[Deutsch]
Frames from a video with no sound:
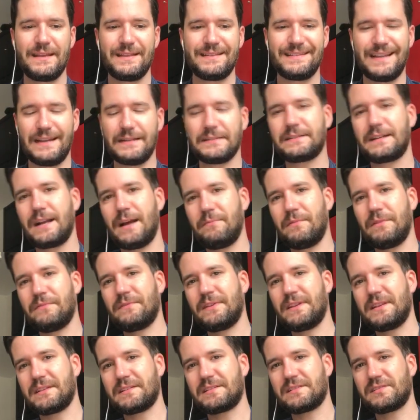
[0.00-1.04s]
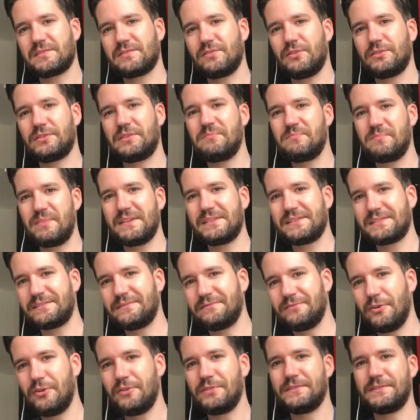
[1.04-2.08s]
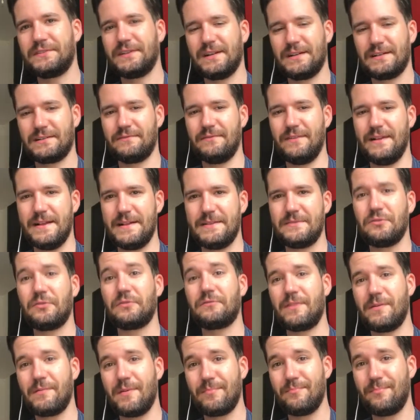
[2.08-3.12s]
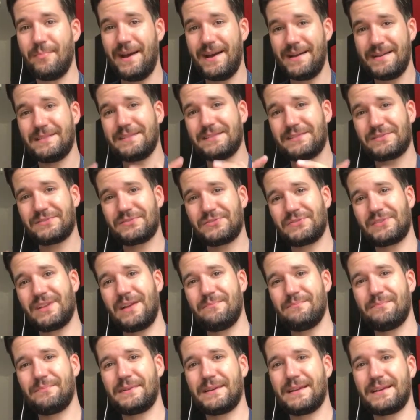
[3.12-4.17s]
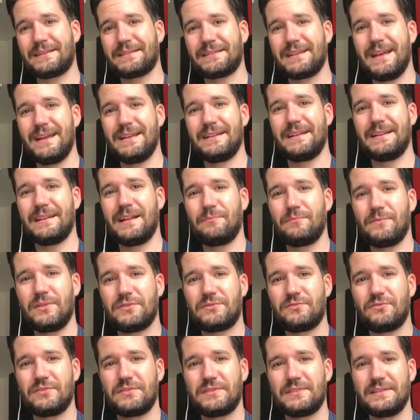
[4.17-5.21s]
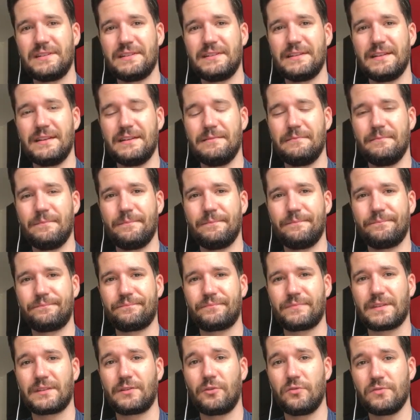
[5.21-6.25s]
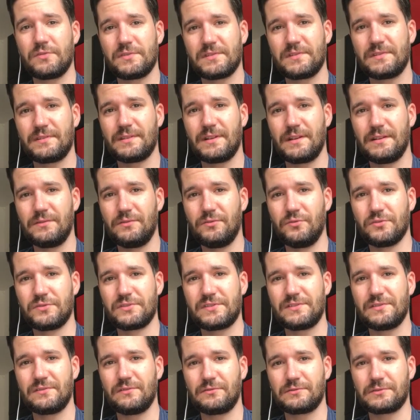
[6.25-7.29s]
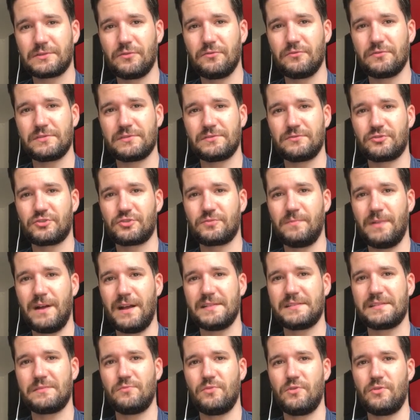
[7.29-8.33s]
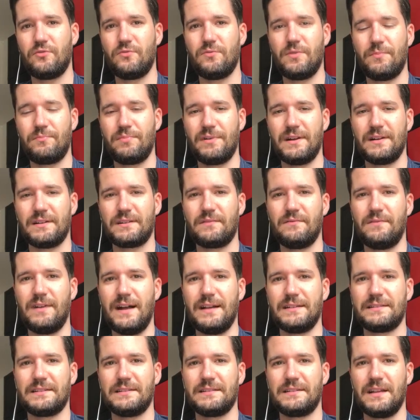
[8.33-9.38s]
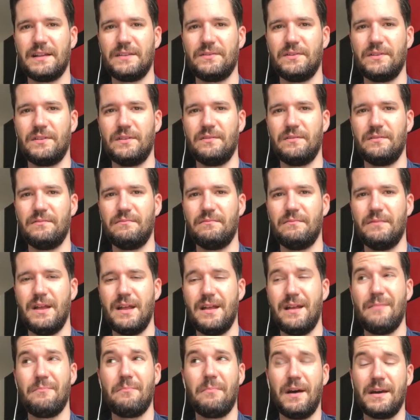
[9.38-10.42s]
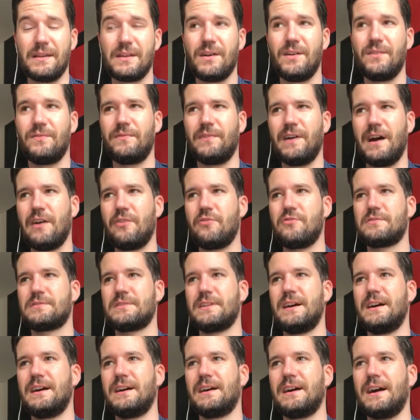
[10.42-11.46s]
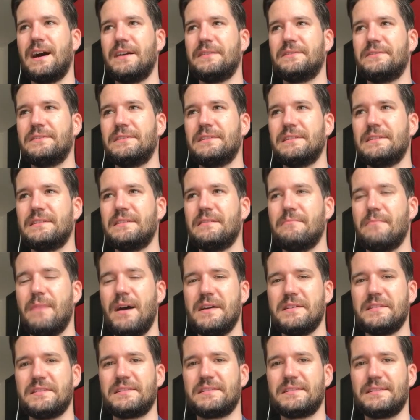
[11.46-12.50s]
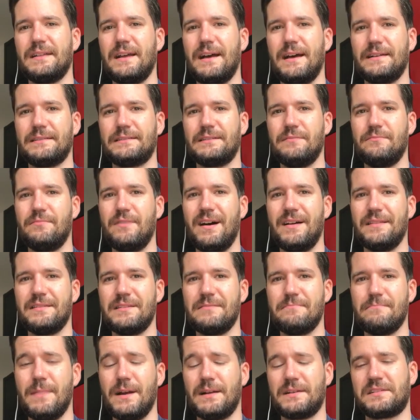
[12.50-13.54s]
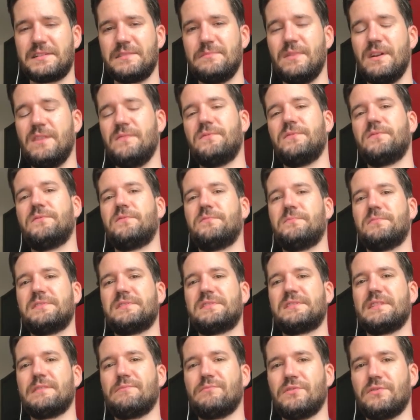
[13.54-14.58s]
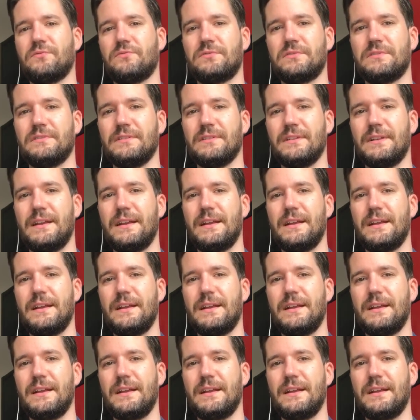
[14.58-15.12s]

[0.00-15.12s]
Dann kann man wenigstens noch den besten Wochentag wählen und wenn man beides zusammenbringt, dann hat man natürlich den ähm, größten Nutzen und größten Spaß im Europapark wartet an ähm, meiner Erfahrung nach an den meisten Achterbahnen maximal fünf bis zehn Minuten.